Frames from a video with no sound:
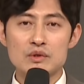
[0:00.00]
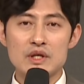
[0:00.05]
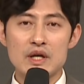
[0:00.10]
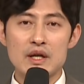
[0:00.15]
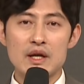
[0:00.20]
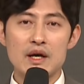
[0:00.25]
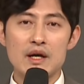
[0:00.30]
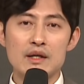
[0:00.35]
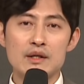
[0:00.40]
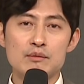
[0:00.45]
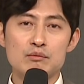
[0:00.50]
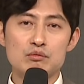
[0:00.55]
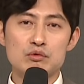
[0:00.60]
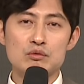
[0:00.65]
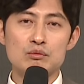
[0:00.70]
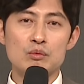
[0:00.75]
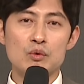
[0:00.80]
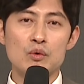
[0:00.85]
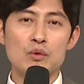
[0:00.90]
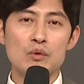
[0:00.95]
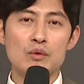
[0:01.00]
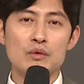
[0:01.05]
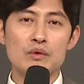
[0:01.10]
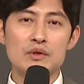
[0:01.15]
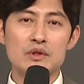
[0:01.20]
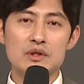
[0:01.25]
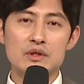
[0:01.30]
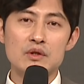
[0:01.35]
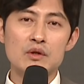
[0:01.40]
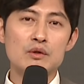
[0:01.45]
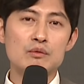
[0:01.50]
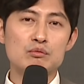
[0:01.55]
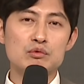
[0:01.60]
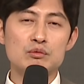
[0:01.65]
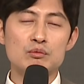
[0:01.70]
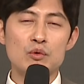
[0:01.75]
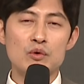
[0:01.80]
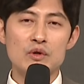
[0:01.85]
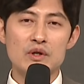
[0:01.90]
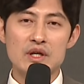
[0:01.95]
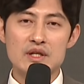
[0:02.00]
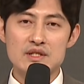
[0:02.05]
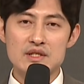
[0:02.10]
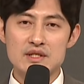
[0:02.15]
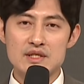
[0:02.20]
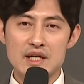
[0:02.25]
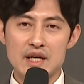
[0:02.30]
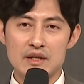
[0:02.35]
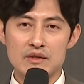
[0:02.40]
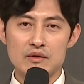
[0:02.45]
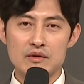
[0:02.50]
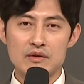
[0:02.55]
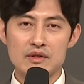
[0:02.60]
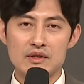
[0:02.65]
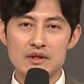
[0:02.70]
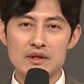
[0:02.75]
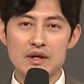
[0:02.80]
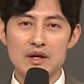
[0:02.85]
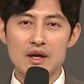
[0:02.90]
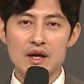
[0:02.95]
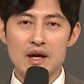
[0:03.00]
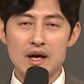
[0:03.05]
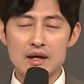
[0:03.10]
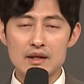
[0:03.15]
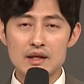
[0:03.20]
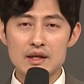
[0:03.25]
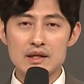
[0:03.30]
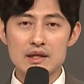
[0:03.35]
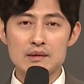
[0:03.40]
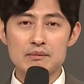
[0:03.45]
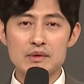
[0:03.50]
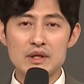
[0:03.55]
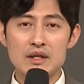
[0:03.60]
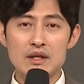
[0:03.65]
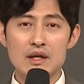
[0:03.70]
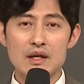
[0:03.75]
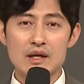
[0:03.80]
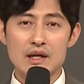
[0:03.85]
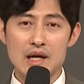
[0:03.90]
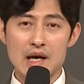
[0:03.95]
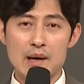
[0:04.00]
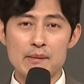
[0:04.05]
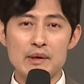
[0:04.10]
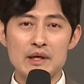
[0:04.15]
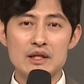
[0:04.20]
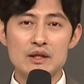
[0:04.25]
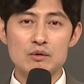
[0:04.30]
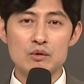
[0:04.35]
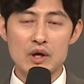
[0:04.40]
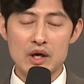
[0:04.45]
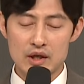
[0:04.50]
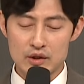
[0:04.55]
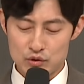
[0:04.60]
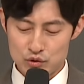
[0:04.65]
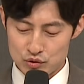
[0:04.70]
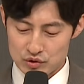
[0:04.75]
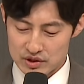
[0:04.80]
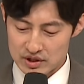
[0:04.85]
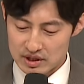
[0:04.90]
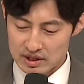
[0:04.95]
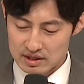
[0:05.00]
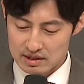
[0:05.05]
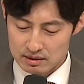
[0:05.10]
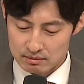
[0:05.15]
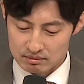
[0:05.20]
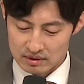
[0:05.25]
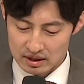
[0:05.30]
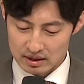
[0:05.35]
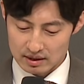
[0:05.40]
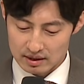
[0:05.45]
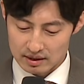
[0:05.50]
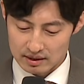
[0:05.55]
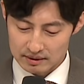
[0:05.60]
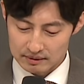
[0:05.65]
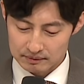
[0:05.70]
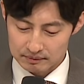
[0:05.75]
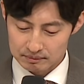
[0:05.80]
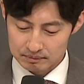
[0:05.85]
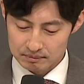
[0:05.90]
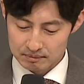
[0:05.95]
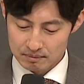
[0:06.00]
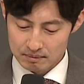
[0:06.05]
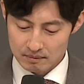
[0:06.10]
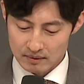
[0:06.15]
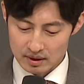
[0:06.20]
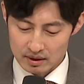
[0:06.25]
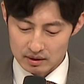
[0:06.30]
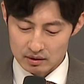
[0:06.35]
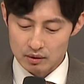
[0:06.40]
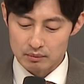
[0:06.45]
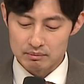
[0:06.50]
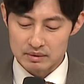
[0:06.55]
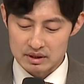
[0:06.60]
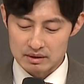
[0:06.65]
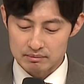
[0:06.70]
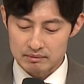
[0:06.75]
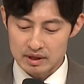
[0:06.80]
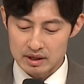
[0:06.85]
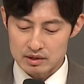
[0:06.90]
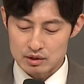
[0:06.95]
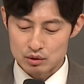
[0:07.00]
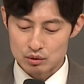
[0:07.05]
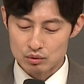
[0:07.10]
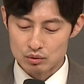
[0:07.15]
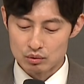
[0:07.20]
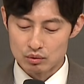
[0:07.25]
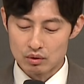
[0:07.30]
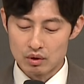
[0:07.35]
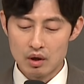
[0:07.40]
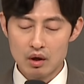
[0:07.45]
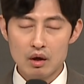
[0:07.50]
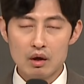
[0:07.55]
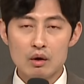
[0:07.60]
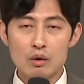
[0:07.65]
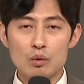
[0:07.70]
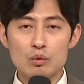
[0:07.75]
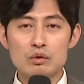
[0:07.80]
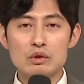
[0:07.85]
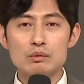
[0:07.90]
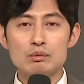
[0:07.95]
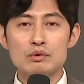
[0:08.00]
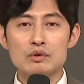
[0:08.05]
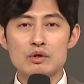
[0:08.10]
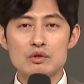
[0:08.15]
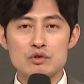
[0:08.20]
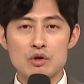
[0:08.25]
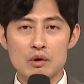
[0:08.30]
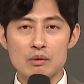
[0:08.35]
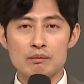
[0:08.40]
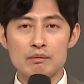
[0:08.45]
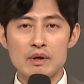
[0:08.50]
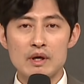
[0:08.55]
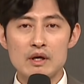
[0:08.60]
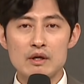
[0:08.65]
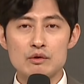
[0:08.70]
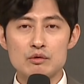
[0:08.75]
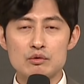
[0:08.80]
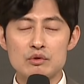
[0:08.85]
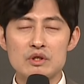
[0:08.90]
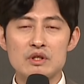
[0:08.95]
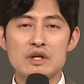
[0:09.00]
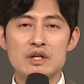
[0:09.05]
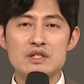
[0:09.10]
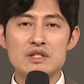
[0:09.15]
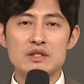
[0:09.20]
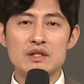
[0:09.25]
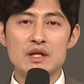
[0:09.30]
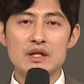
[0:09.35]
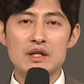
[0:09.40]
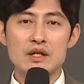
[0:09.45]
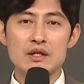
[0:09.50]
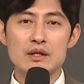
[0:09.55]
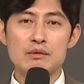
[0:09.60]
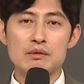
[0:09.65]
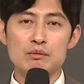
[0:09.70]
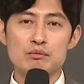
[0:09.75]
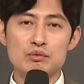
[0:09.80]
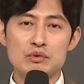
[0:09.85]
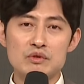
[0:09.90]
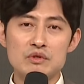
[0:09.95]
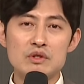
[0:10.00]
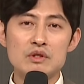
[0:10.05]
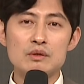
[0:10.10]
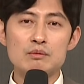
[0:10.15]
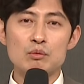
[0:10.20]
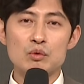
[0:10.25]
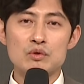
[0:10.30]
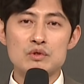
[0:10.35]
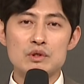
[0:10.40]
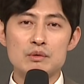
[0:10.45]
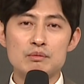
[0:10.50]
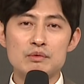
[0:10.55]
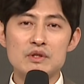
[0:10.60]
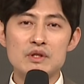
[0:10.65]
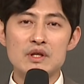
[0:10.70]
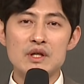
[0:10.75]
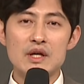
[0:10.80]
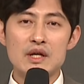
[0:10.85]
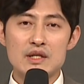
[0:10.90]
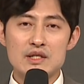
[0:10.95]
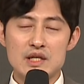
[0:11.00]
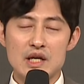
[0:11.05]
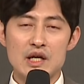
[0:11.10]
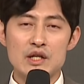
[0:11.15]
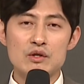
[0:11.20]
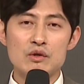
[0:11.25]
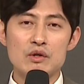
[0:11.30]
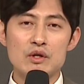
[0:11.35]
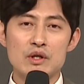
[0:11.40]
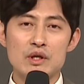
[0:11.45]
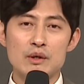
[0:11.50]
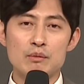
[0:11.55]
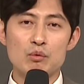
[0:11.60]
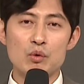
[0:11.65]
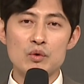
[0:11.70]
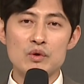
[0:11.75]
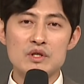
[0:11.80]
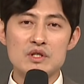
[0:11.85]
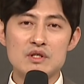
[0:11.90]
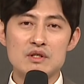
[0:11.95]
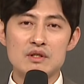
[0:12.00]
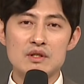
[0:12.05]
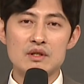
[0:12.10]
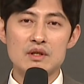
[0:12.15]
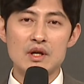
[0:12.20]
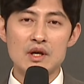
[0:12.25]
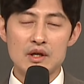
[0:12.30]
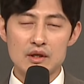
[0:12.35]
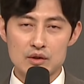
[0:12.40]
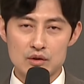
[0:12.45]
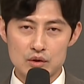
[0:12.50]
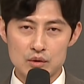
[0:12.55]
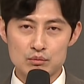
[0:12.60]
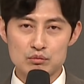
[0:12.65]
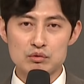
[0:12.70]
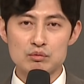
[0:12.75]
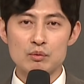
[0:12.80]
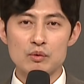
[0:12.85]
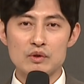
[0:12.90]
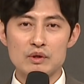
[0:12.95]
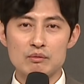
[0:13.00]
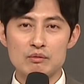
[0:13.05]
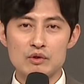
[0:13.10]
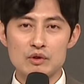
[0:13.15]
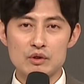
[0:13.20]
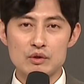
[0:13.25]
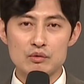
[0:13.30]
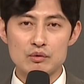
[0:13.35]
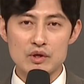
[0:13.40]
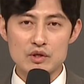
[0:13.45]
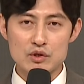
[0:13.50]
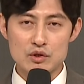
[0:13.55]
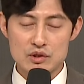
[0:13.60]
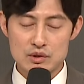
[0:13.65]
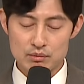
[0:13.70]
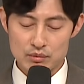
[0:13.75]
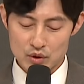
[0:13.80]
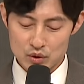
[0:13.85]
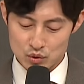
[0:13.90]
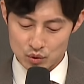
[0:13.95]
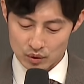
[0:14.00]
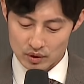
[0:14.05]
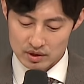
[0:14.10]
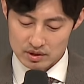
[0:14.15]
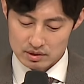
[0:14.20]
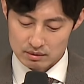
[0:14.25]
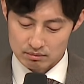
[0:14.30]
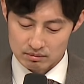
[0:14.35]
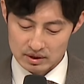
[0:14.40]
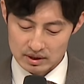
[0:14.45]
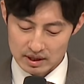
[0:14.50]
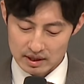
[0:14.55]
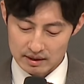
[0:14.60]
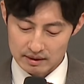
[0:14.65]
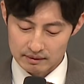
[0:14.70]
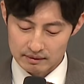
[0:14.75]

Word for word: 살아가는 부모, 그런 부모를 가진 자녀를 하나님이 가만히 놔두시겠습니까? 이런 믿음 가지고 오늘부터 정말 유일하신 하나님을 붙드는 모습을 자녀에게 보이시는 그런 부모님들 되셨으면 좋겠습니다.